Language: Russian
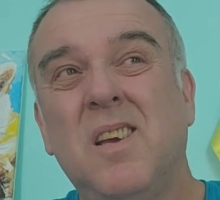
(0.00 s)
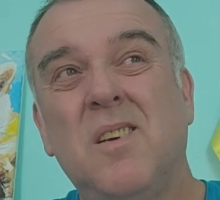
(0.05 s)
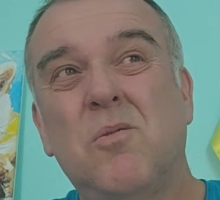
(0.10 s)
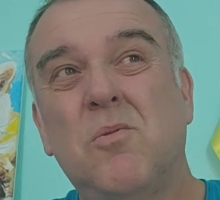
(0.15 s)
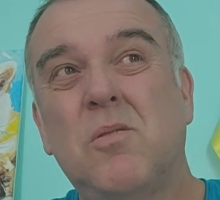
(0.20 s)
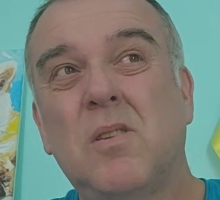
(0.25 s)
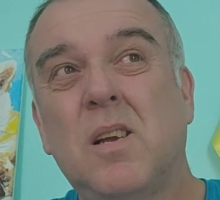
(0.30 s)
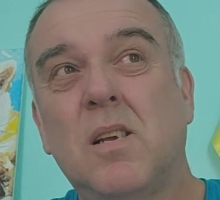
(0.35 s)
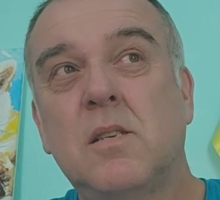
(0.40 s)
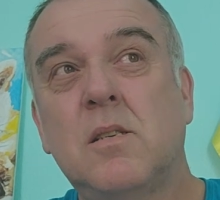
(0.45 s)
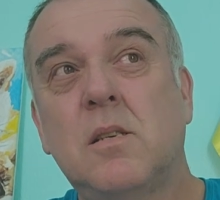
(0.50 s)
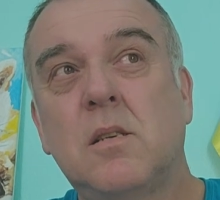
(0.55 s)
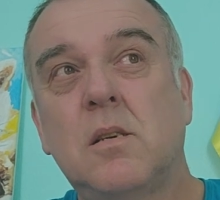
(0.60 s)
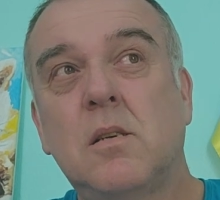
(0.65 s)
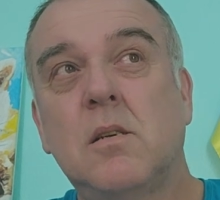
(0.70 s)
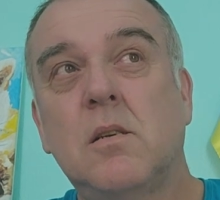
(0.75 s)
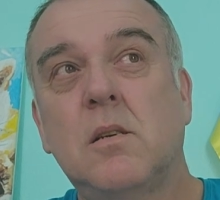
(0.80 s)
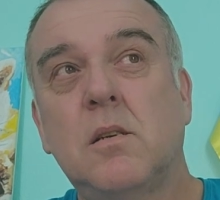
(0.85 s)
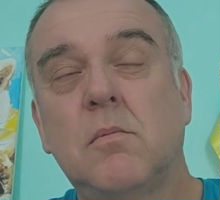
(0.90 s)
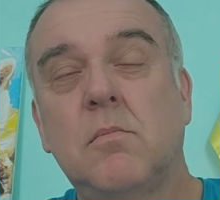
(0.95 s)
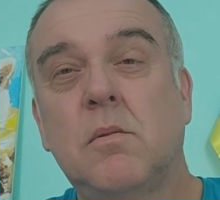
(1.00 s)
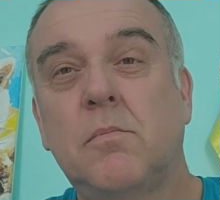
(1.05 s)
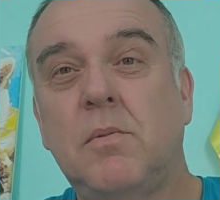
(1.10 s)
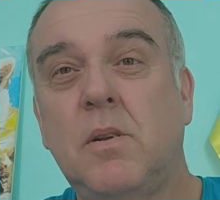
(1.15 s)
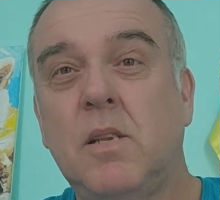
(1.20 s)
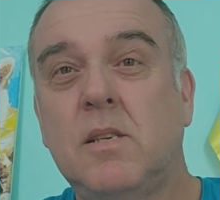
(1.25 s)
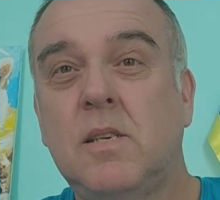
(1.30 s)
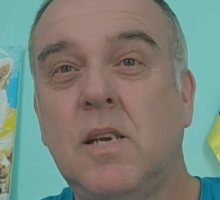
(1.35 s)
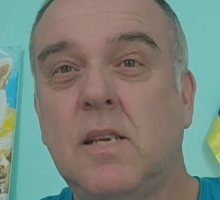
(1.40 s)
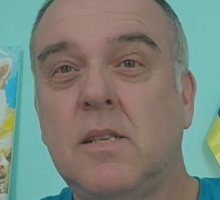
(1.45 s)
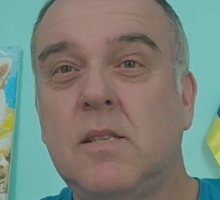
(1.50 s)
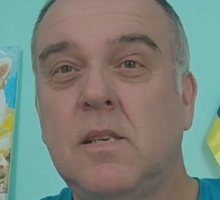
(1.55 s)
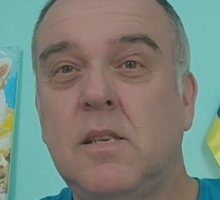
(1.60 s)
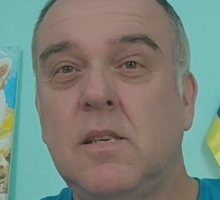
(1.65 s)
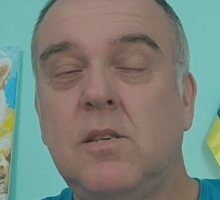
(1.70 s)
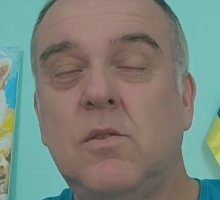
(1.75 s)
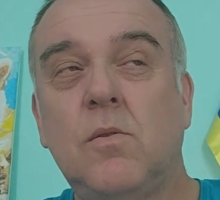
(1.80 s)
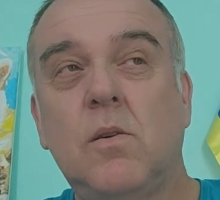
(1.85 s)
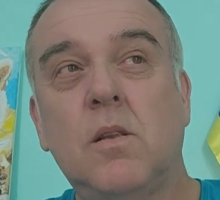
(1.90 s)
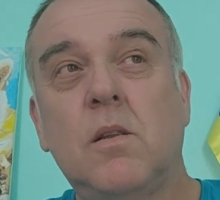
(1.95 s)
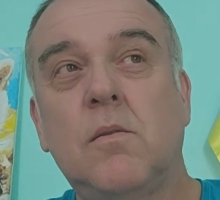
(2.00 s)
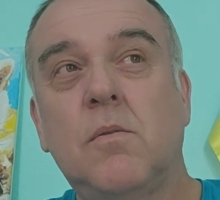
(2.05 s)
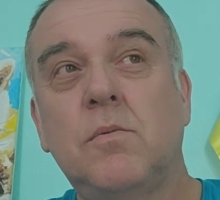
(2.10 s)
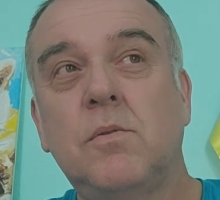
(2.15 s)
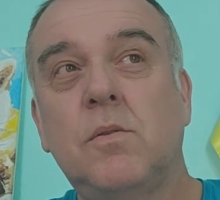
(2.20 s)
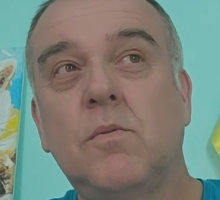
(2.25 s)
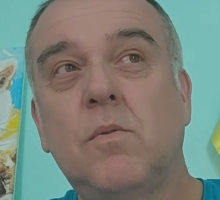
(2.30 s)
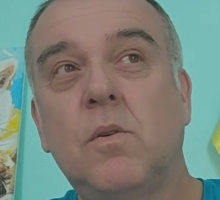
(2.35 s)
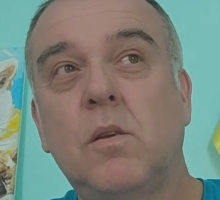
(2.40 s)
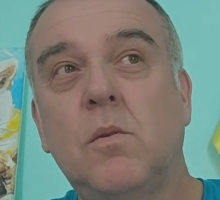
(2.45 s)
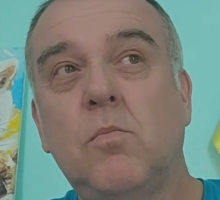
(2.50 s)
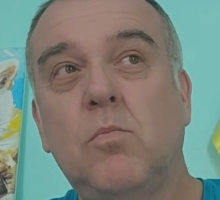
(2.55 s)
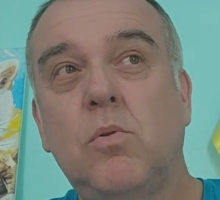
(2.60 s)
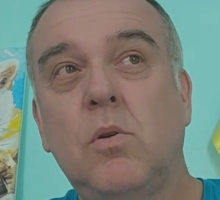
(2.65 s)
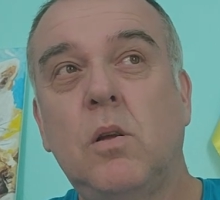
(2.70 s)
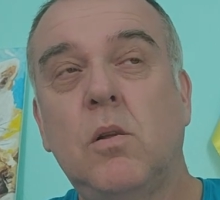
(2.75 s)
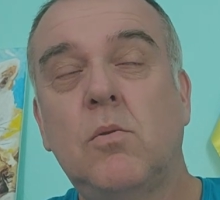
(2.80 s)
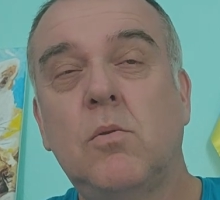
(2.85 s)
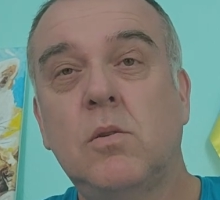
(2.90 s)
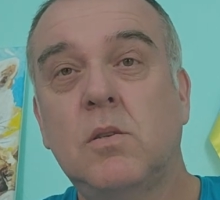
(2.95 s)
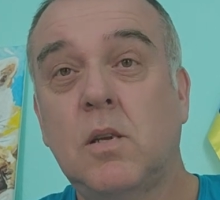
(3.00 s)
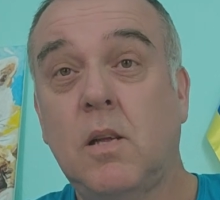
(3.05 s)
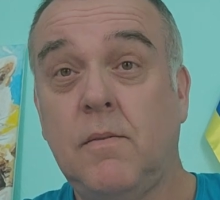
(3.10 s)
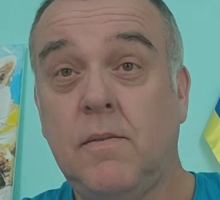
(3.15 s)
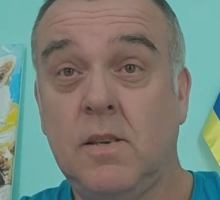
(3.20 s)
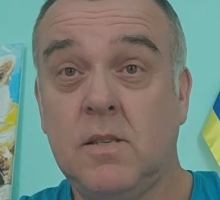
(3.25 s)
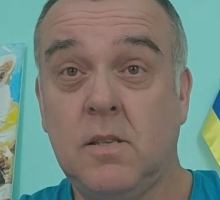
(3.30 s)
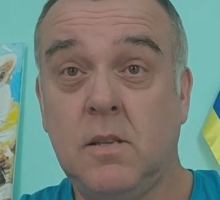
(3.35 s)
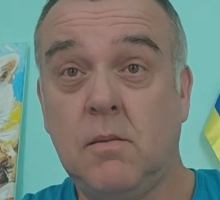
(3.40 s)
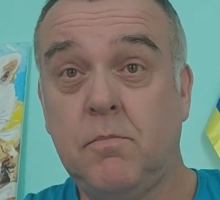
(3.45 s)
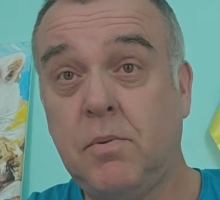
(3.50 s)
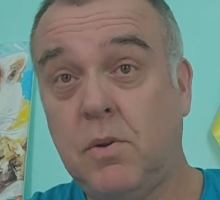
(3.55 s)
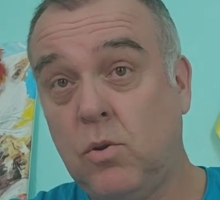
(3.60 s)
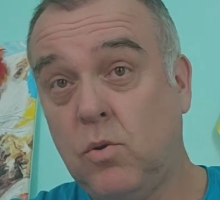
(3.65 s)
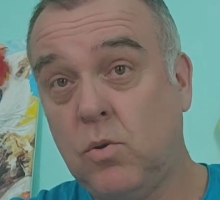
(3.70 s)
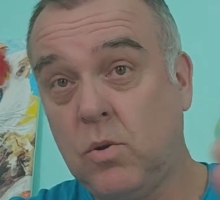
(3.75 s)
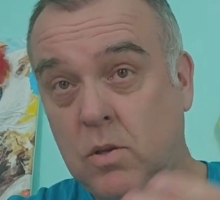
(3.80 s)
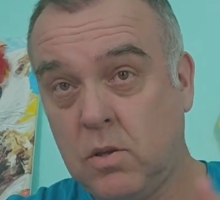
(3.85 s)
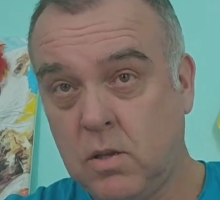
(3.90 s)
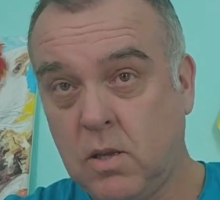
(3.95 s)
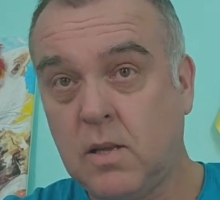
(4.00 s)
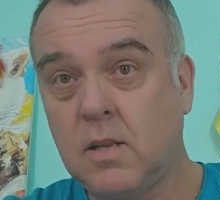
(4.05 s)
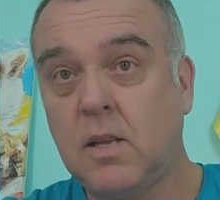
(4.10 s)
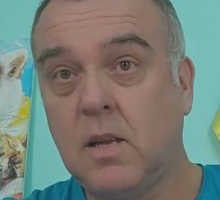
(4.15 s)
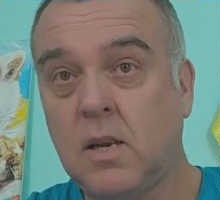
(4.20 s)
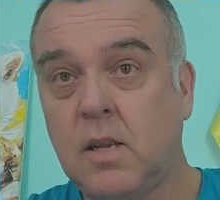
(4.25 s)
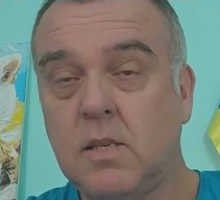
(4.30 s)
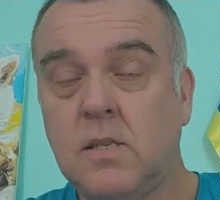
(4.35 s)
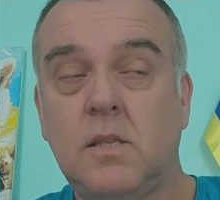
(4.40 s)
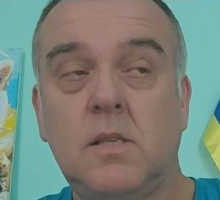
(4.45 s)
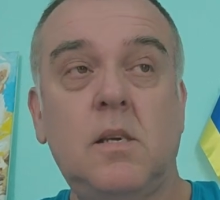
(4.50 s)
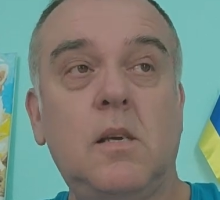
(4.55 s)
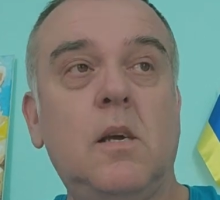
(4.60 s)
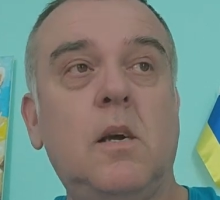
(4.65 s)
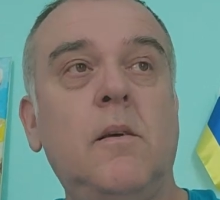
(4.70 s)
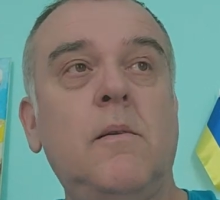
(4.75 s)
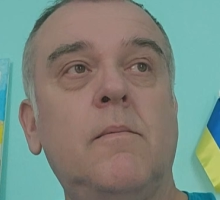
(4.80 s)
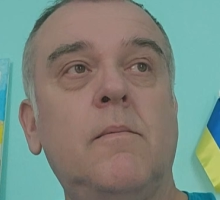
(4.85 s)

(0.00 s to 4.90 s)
у нас мобилизации, ничего этого всего не будет, то, соответственно, придет тогда Россия